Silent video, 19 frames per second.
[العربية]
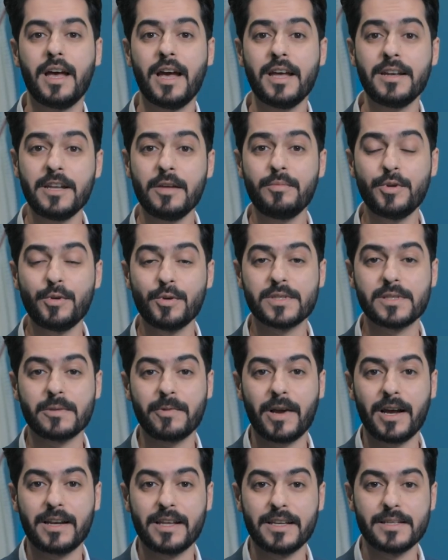النبي
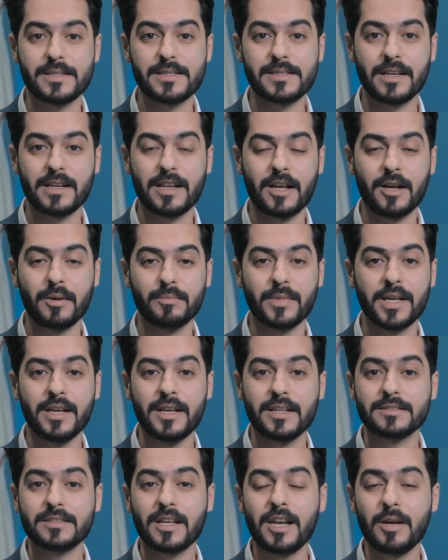يوسف عليه السلام
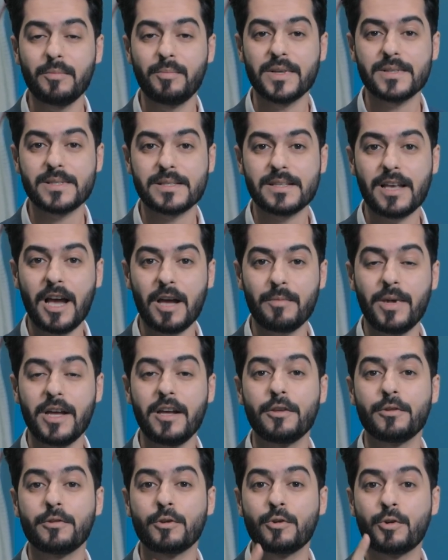طلب من صاحبه
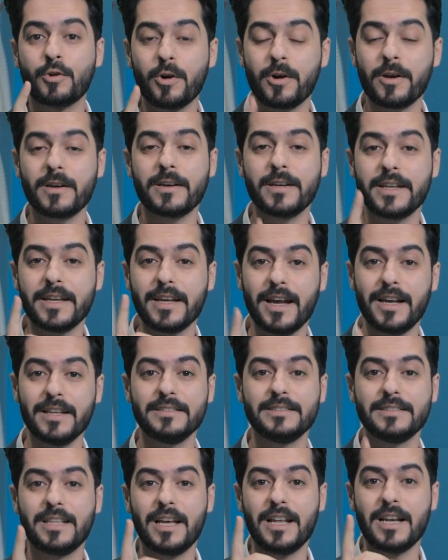اذكرني
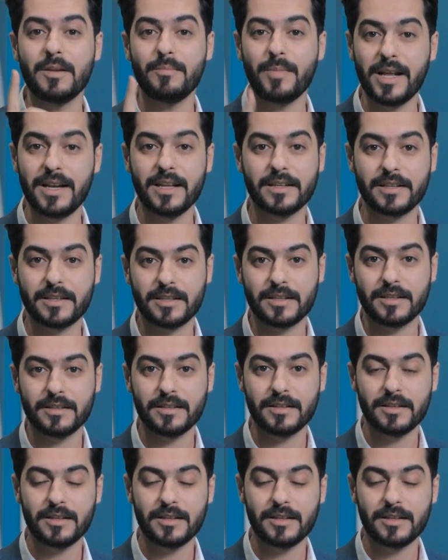عند الملك